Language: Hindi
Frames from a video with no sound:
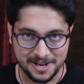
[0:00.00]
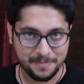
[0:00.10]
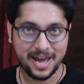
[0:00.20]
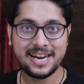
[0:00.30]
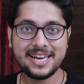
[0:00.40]

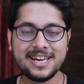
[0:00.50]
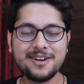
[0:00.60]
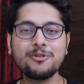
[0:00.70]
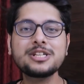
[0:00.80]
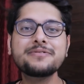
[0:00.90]
पहले
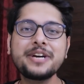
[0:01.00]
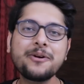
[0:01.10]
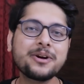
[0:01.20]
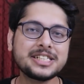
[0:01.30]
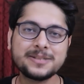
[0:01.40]
वो इस
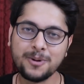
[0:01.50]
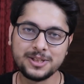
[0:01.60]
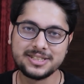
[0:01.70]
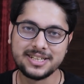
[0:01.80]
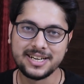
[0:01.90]
वीडियो के
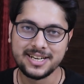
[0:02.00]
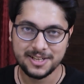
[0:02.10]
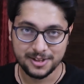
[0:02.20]
स्पॉन्सर हैं